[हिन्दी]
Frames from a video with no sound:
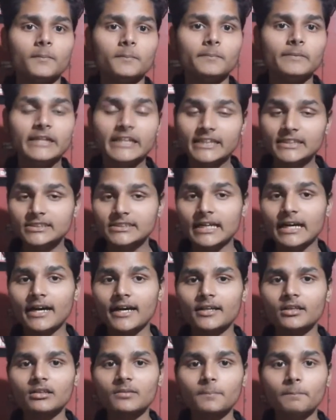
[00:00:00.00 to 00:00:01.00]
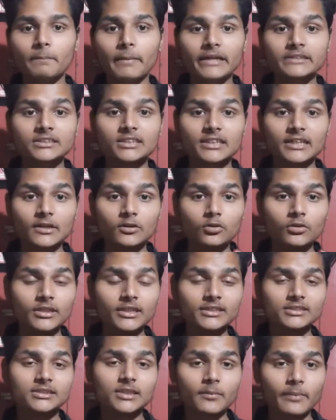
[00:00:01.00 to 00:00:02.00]
प्लीज़ यार बंद करो
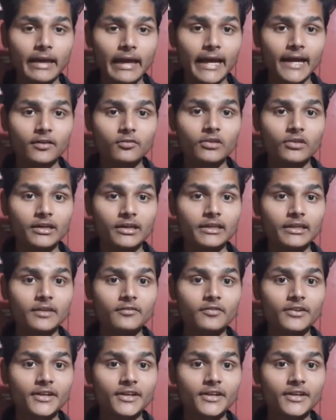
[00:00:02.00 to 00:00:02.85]
ये सब हैक वगैरह